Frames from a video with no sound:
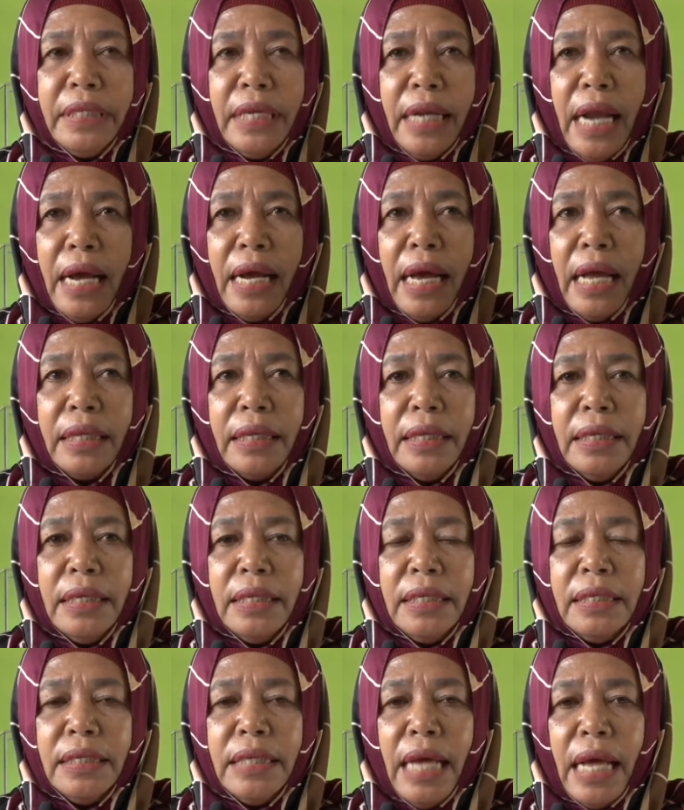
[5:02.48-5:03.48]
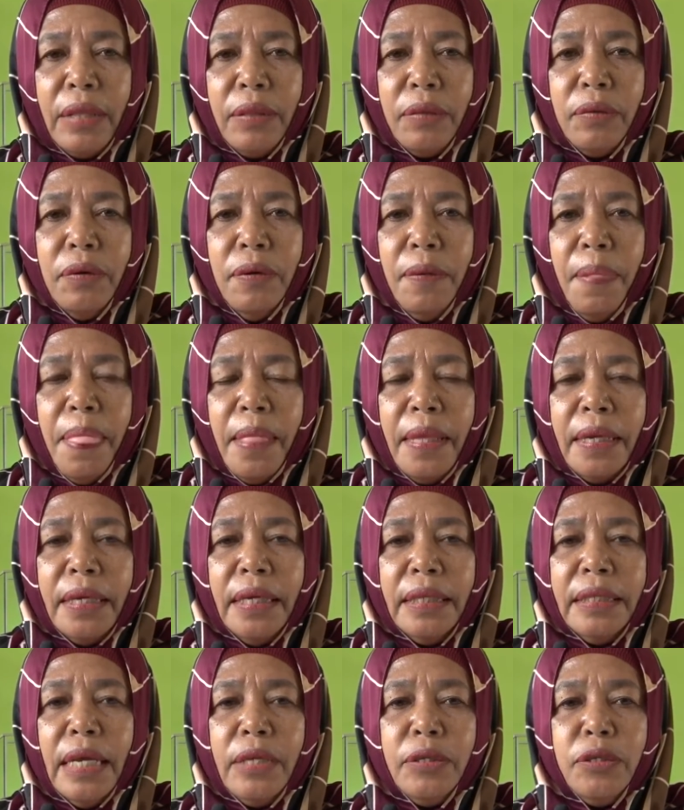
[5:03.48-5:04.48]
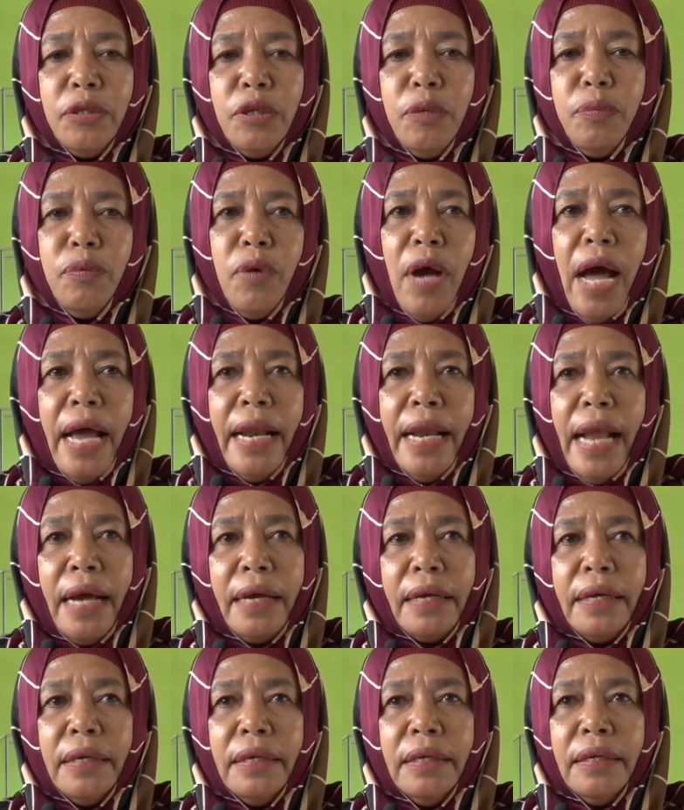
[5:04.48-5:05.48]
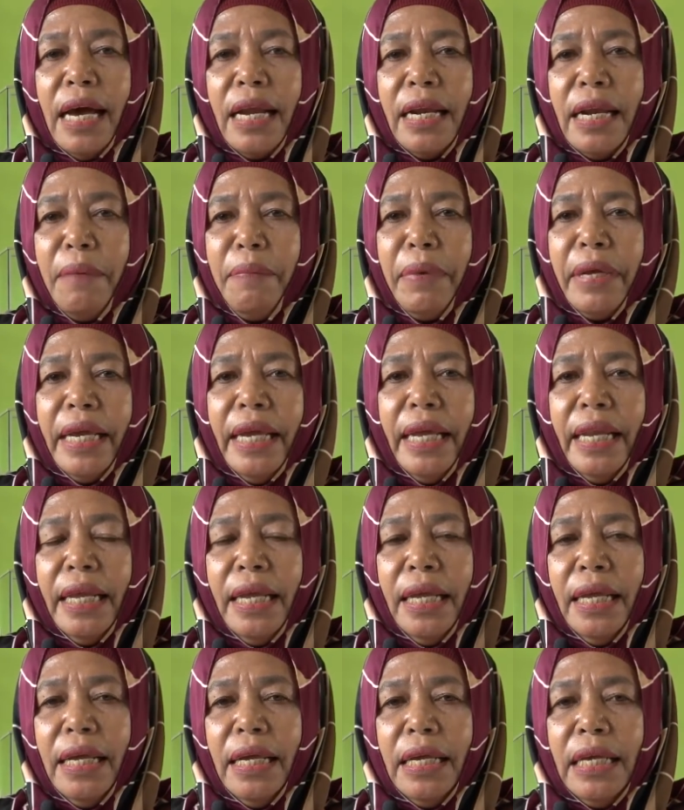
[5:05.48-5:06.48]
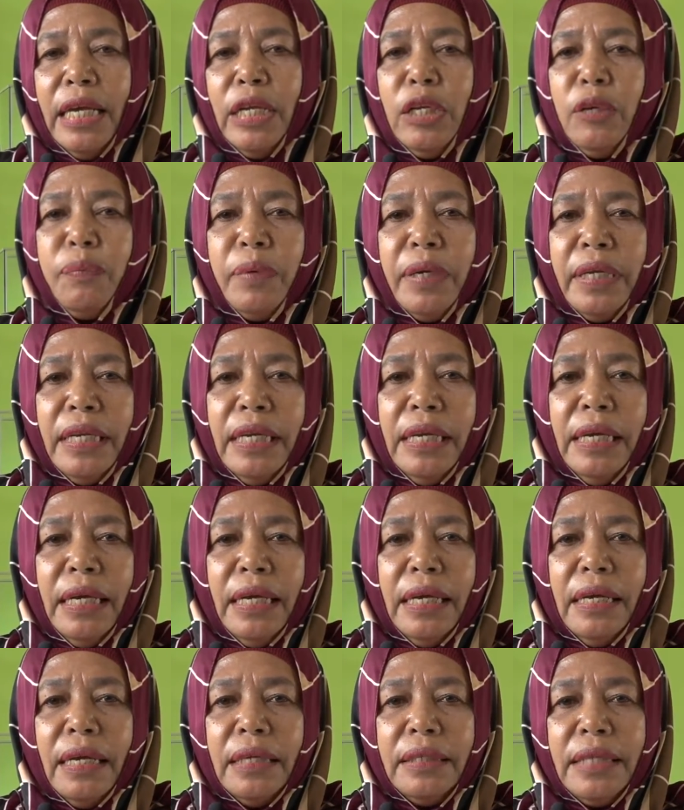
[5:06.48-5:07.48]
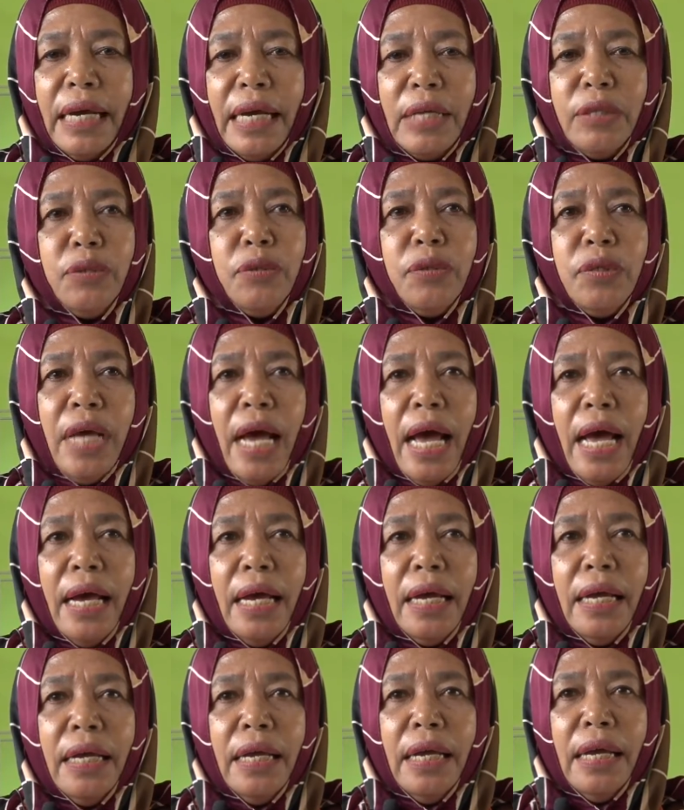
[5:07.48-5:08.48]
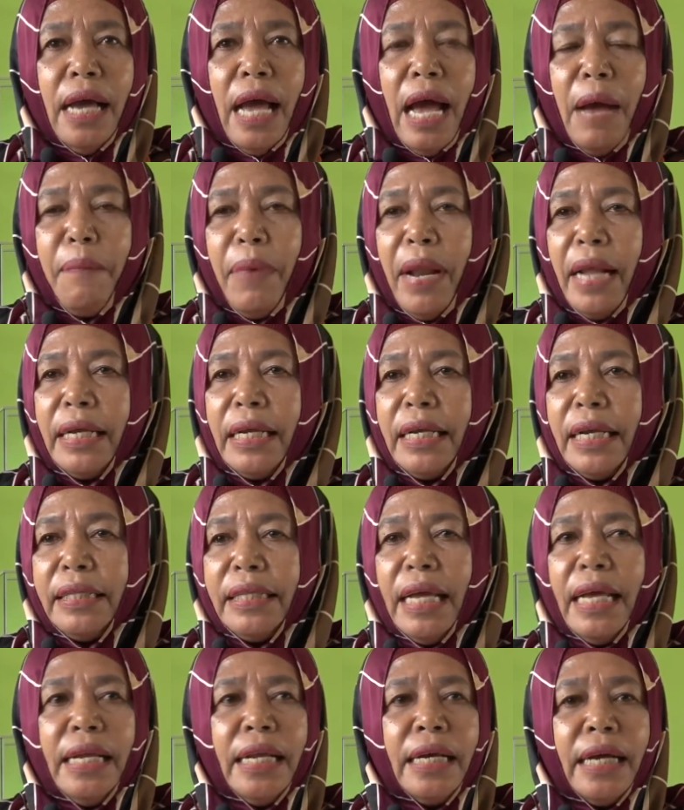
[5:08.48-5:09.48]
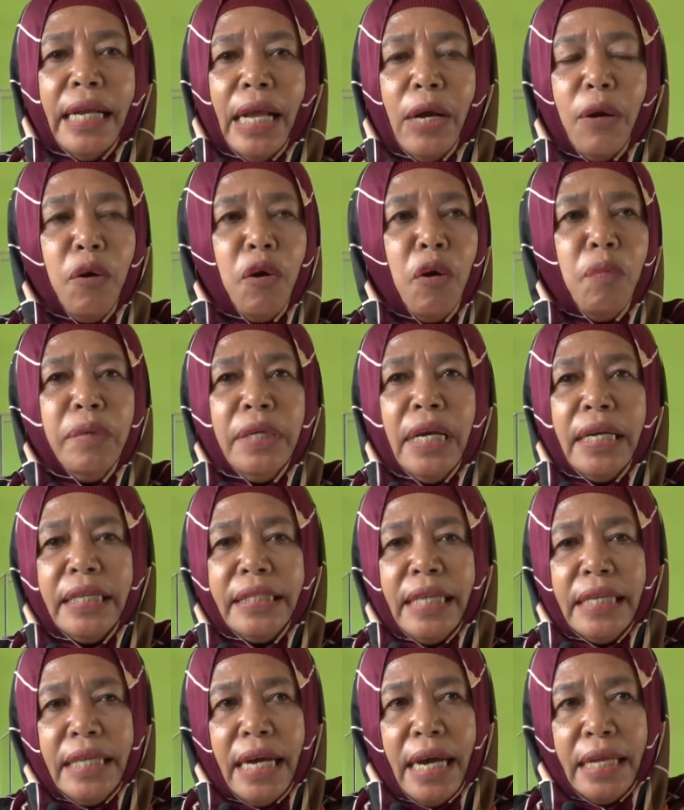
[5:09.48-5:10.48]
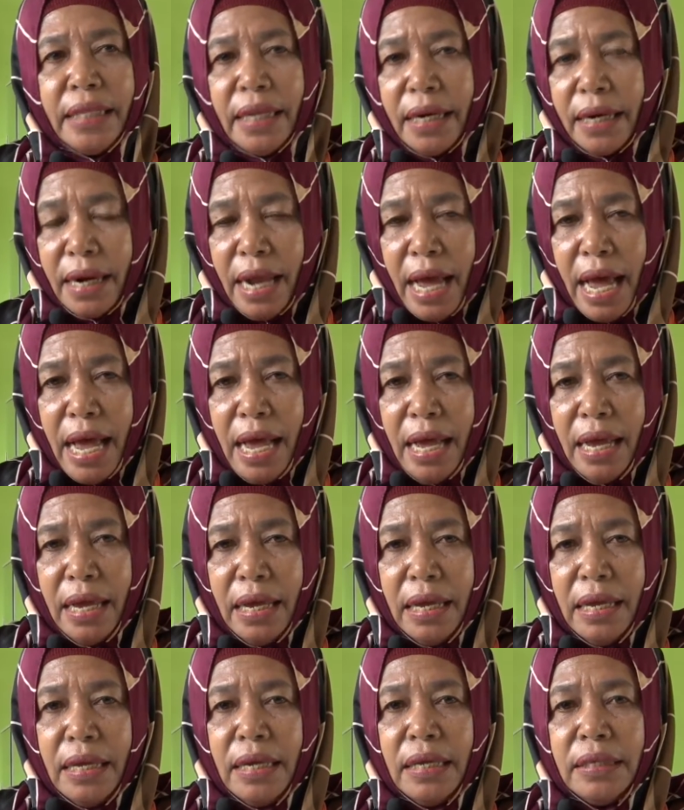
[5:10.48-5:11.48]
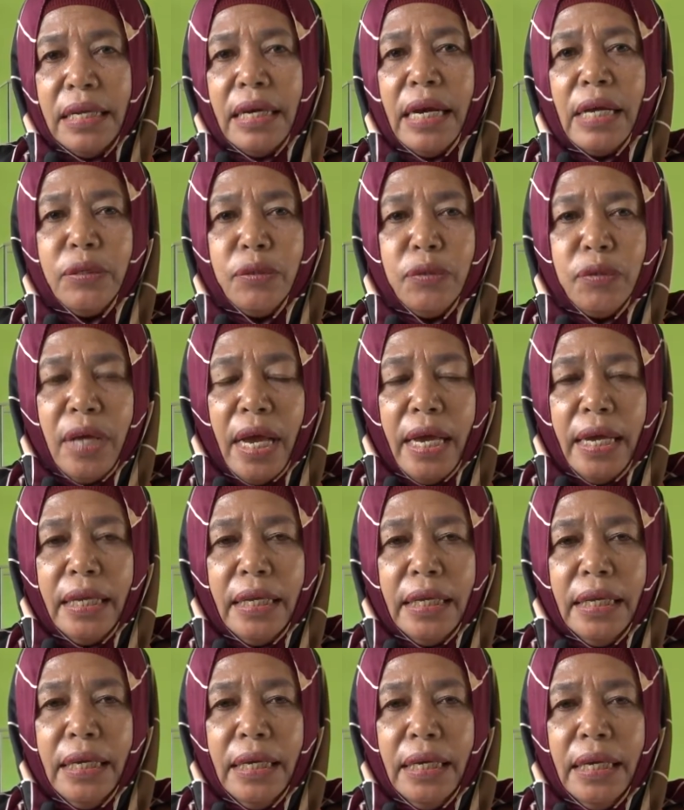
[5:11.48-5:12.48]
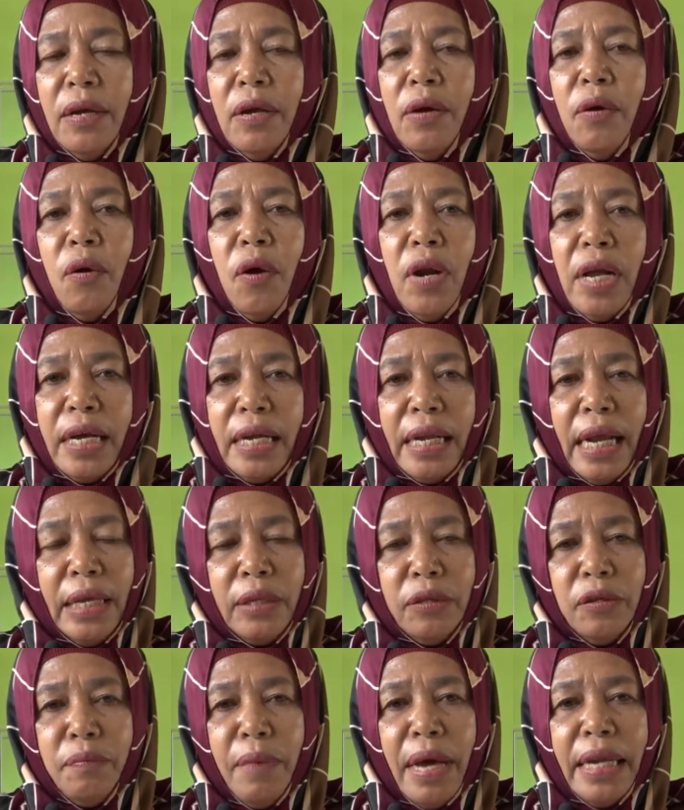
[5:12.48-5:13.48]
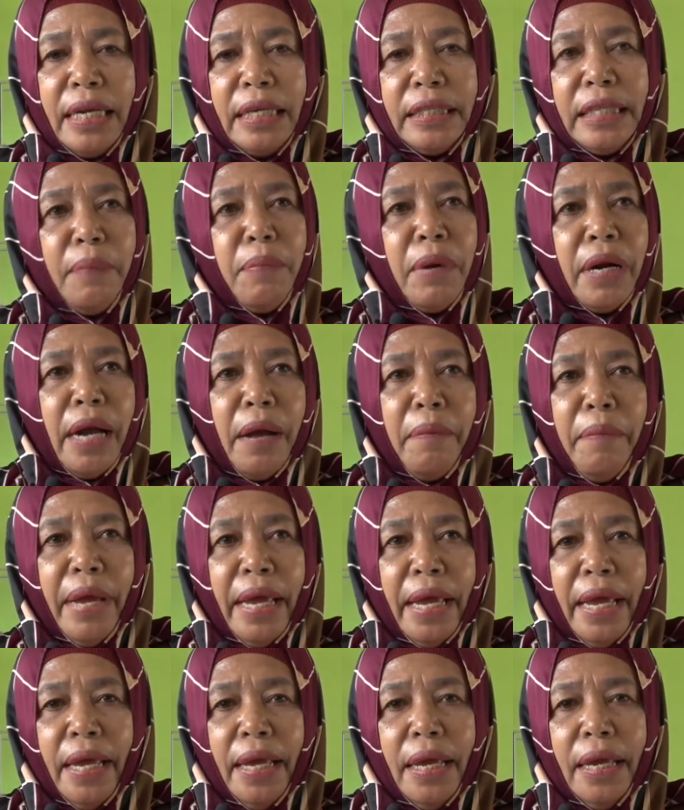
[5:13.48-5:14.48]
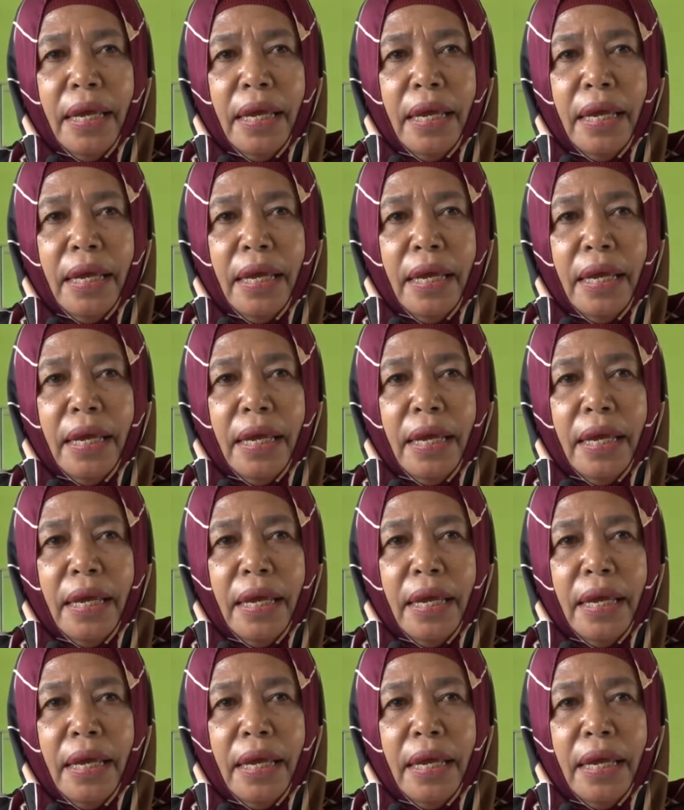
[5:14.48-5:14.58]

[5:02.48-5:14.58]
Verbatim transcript: masyarakat satu kita cukup dua anak karena begini hidup ini sangat susah apalagi kita dengan ekonominya kita sangat rendah sangat susah ini oleh karena itu mari kita berkabeh